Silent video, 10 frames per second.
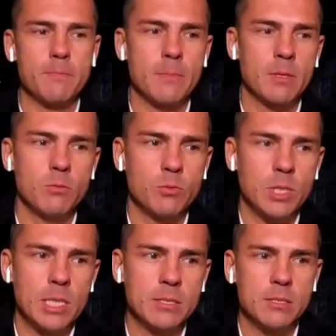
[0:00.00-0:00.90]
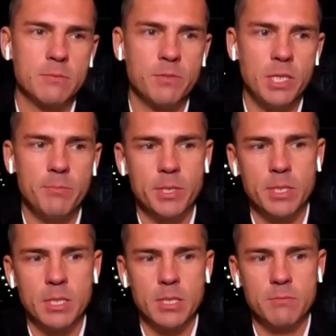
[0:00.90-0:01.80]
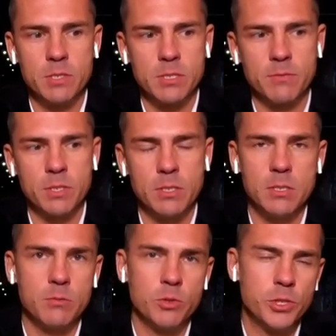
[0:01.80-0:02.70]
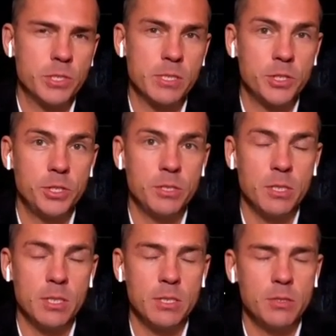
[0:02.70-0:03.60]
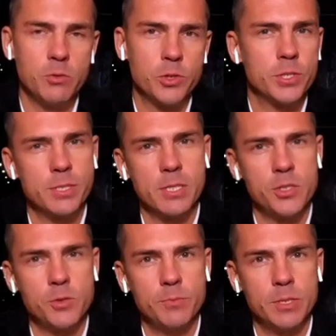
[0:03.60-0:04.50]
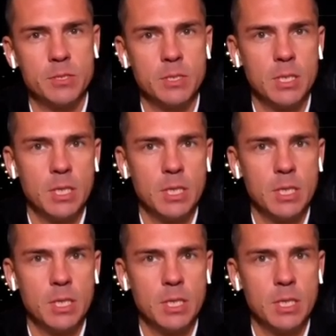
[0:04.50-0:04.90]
ну тратить время на выставки не очень значительные, не очень значимые,